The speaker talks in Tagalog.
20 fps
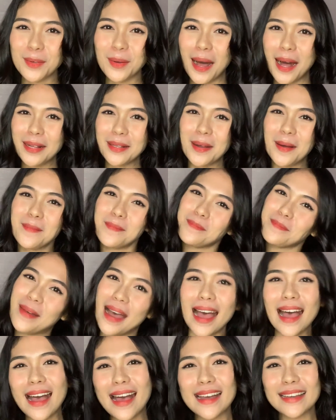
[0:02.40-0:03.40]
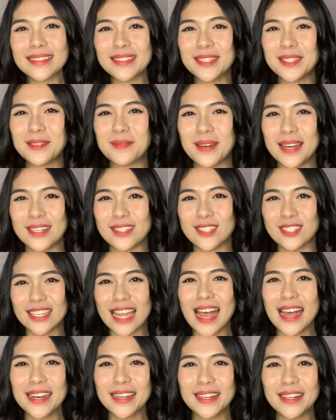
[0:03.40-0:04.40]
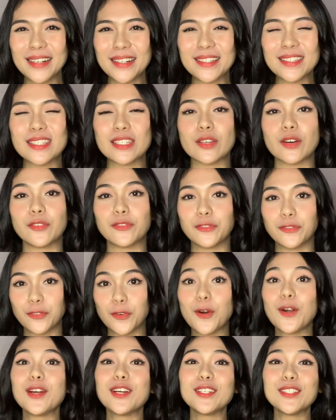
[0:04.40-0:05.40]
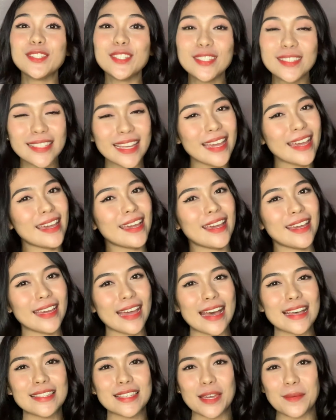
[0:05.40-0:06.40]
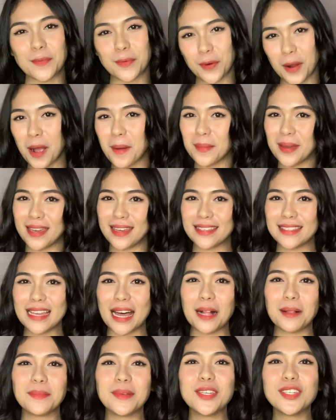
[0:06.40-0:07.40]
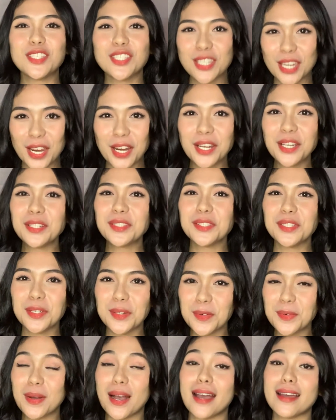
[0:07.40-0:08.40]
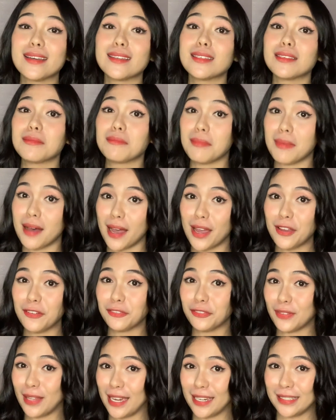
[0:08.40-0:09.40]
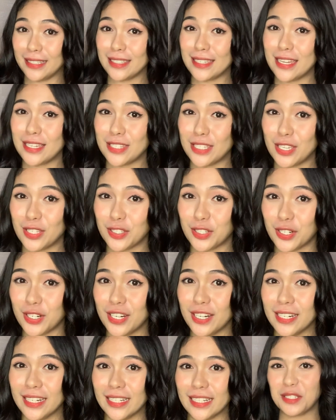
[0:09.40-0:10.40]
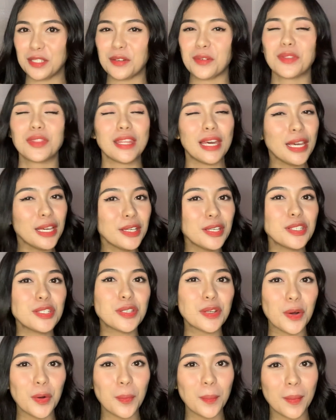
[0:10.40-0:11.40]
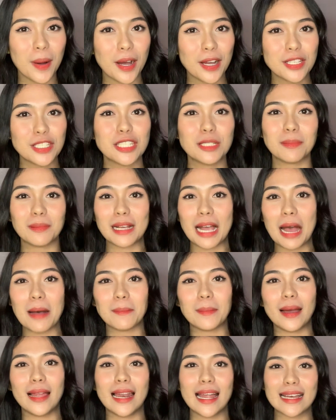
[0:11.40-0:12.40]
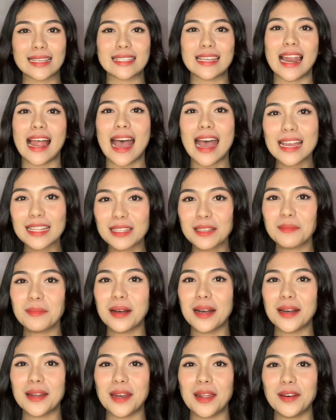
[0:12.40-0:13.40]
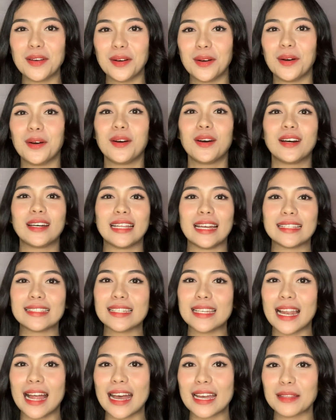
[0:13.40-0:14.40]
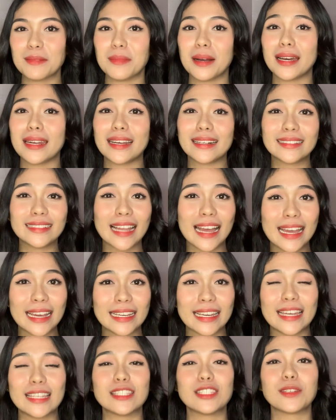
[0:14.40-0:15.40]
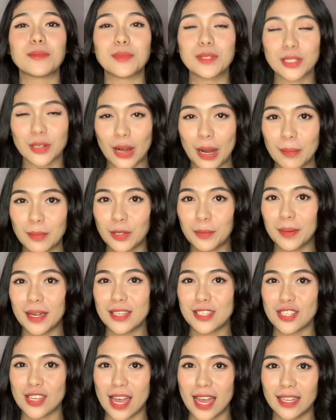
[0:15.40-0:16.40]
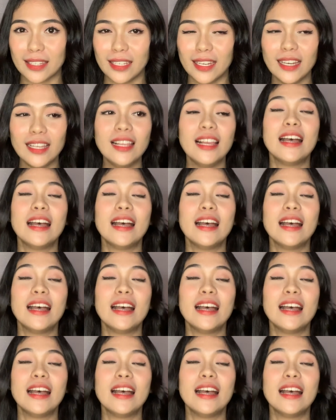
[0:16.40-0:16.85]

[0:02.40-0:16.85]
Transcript: Welcome back to my channel! So for today, as I promised, I'll be sharing to you guys my flight attendant journey. So thank you so much nga pala sa lahat ng mga nanood at sa lahat mga nag-like and subscribe to my channel